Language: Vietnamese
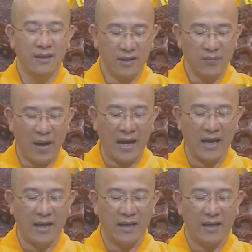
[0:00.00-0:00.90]
Thứ
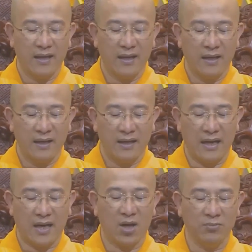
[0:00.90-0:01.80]
ba
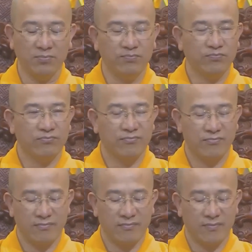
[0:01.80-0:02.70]
là không
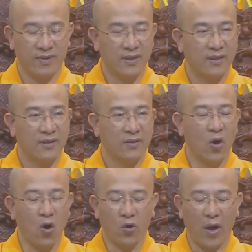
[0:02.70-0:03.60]

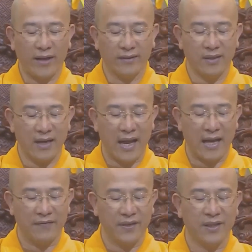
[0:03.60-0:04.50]
đồ đoán tương
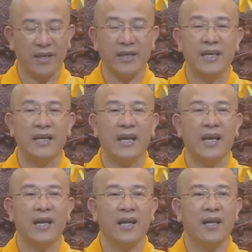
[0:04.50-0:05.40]
lai với những cái nghi
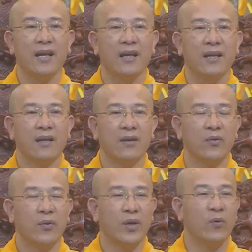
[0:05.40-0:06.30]
lễ
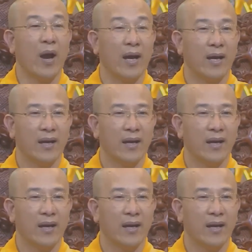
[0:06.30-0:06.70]
huyền hoặc,